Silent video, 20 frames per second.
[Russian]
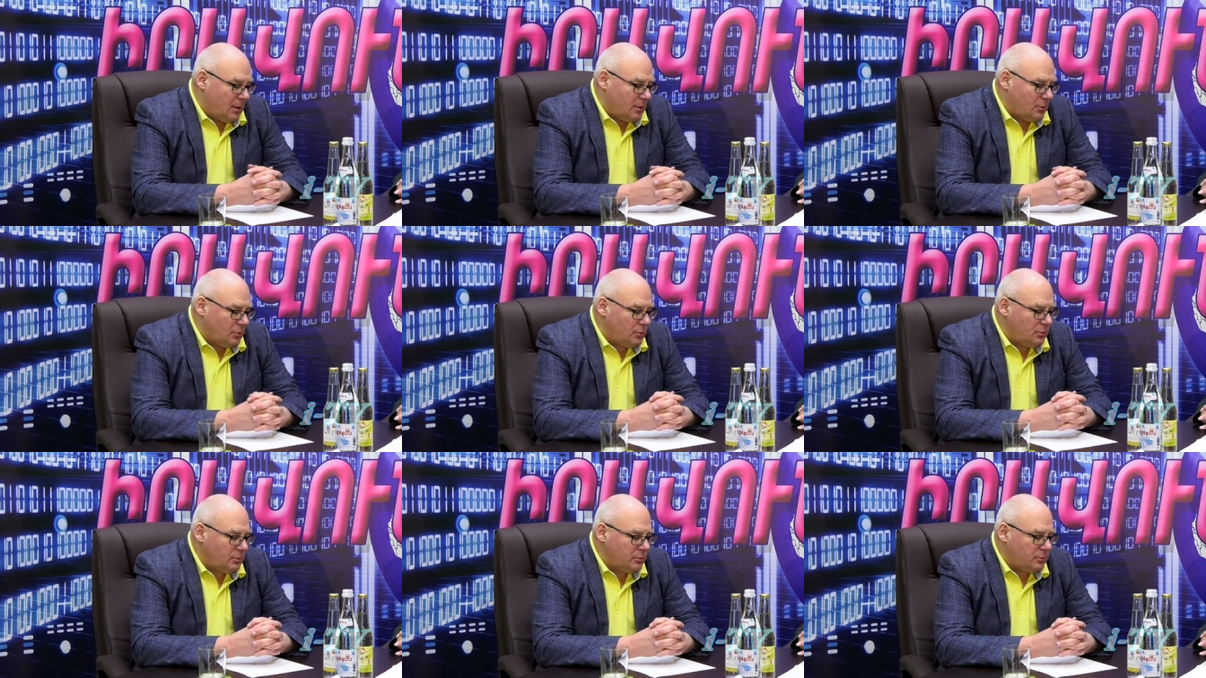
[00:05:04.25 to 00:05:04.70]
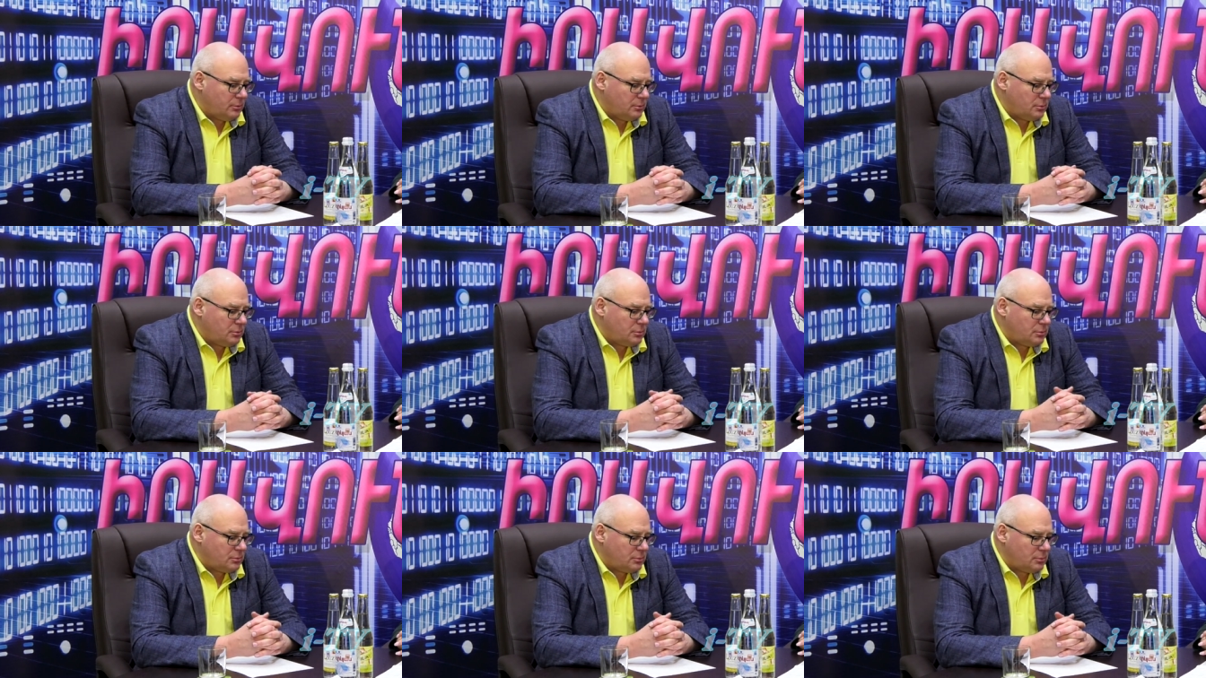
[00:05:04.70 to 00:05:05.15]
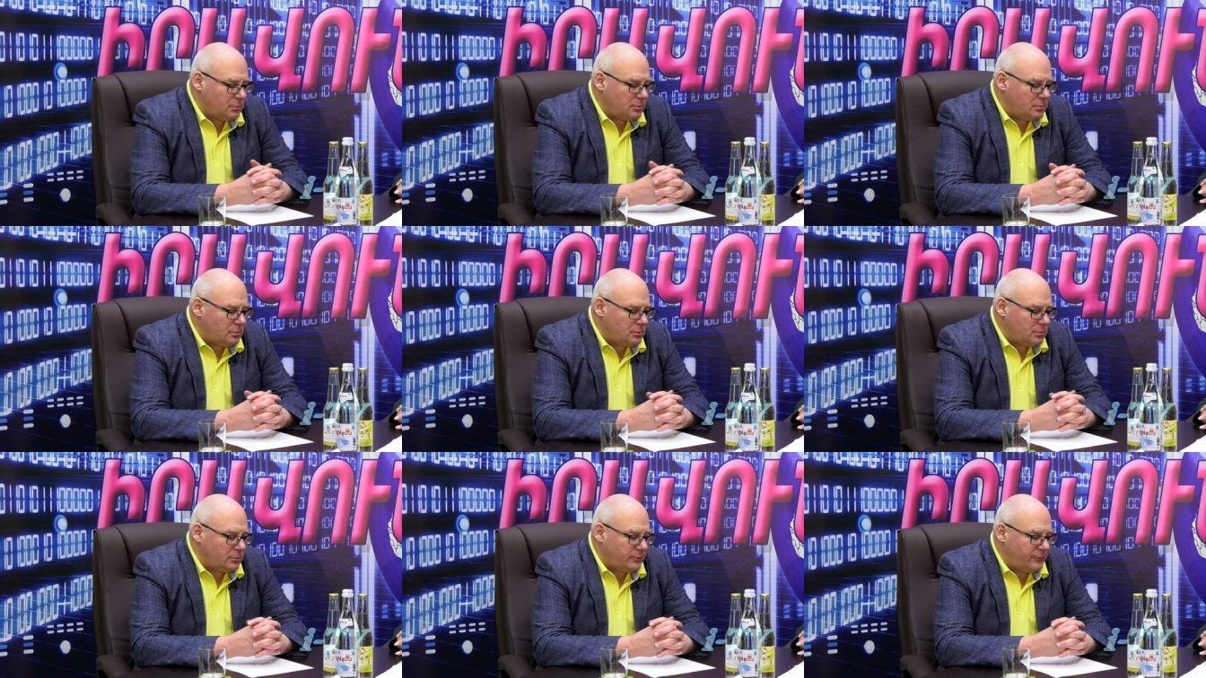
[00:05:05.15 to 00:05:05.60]

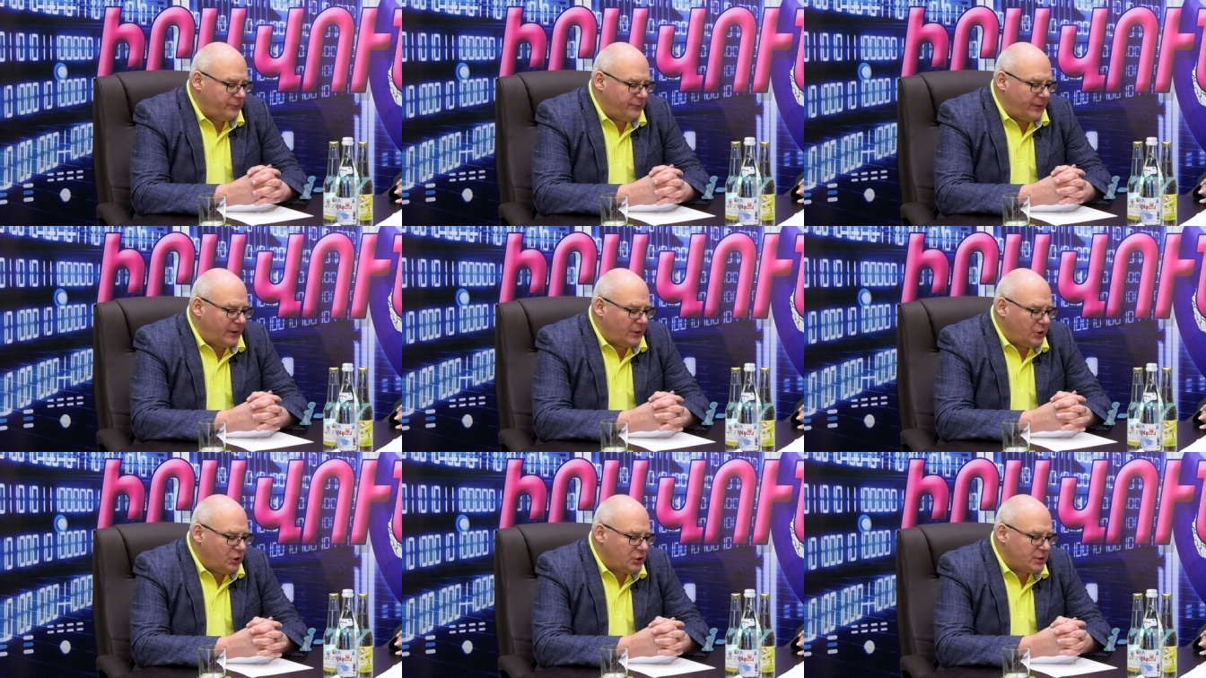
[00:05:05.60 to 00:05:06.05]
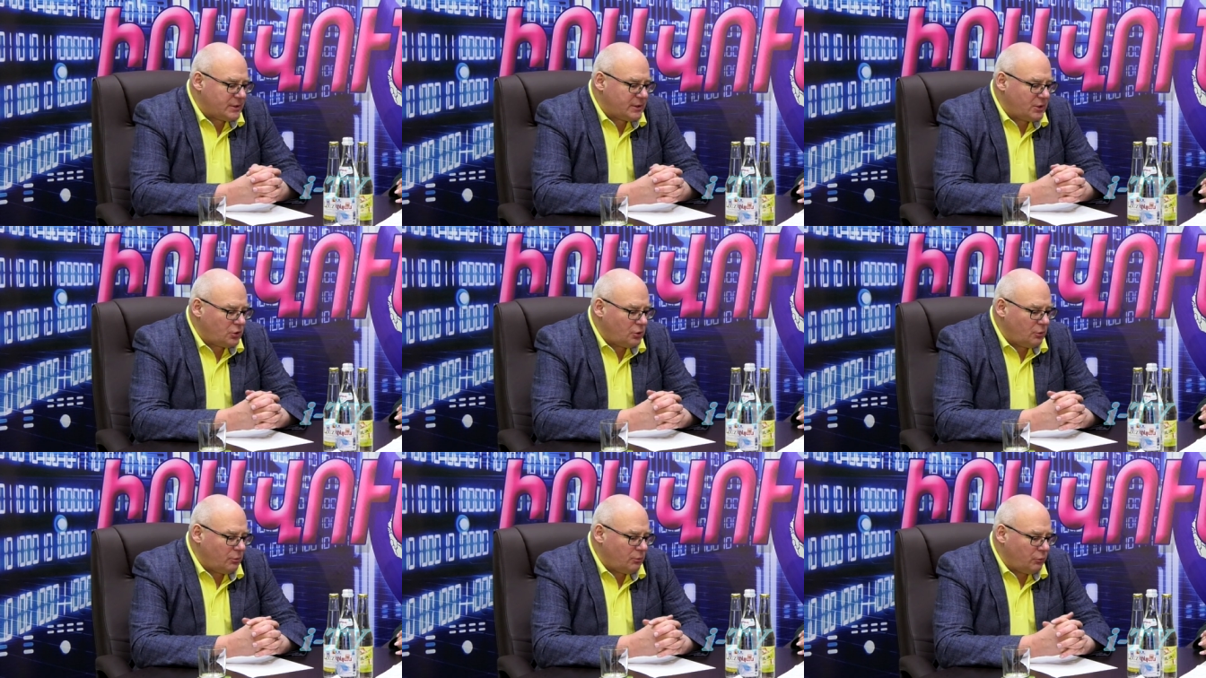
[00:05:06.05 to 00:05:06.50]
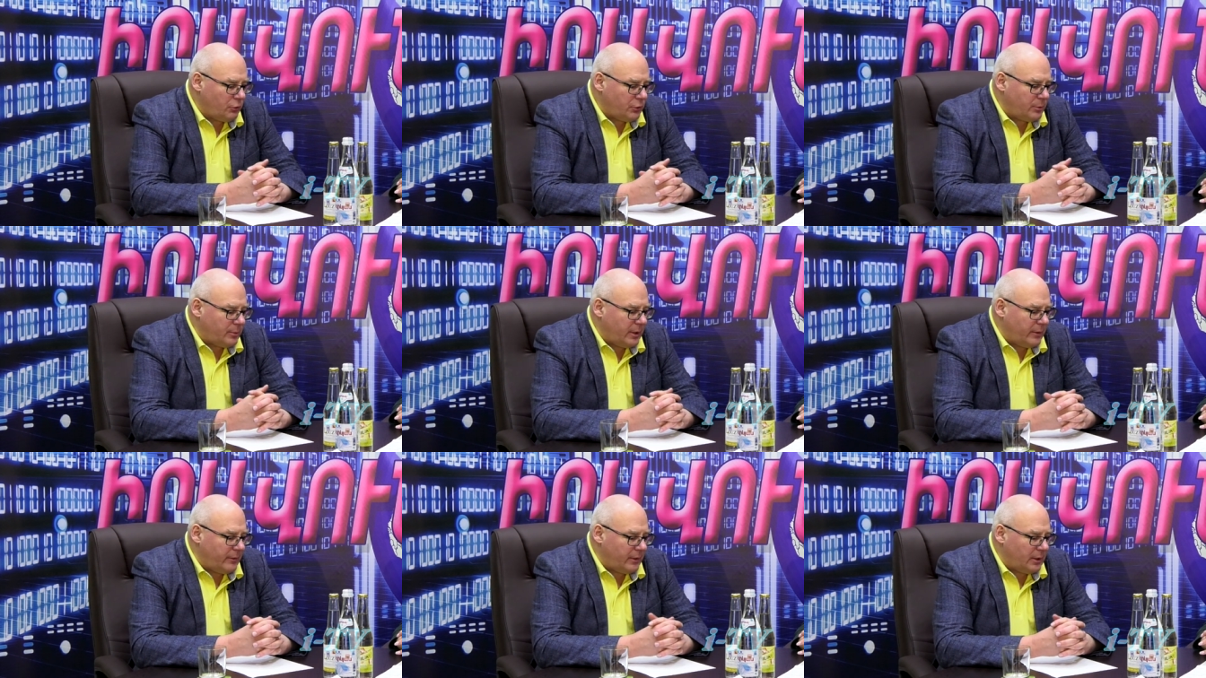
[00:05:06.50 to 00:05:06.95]
Ну, фактически что мы
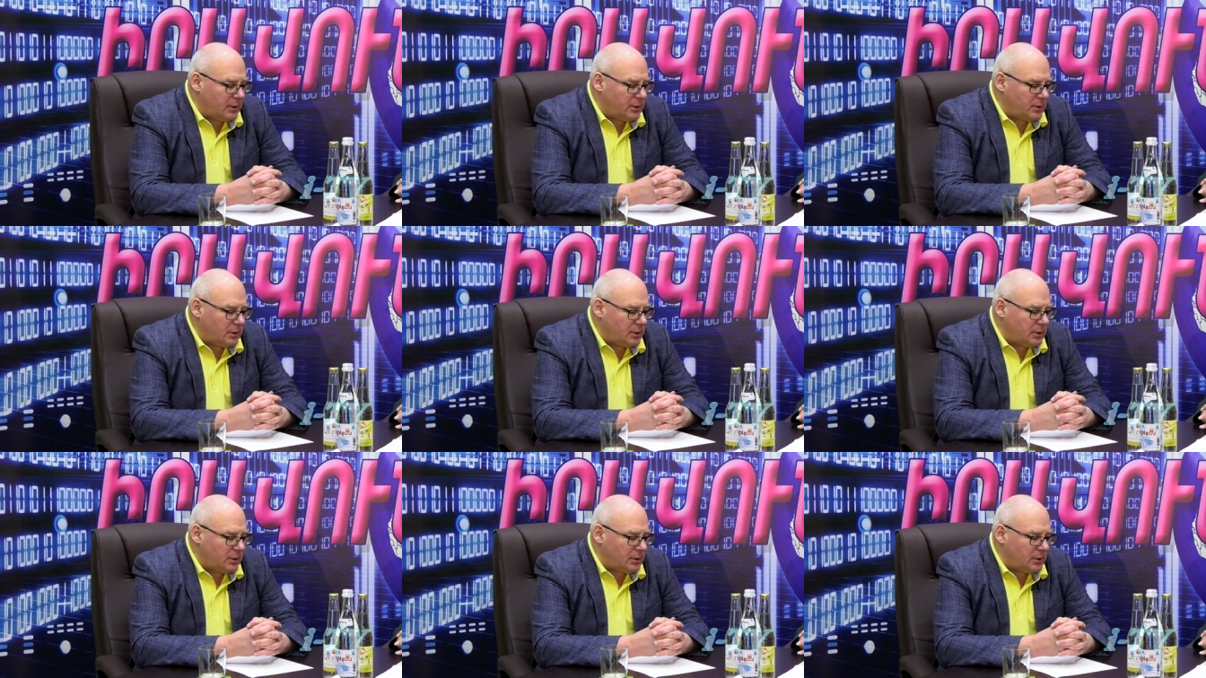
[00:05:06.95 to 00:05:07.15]
будем говорить?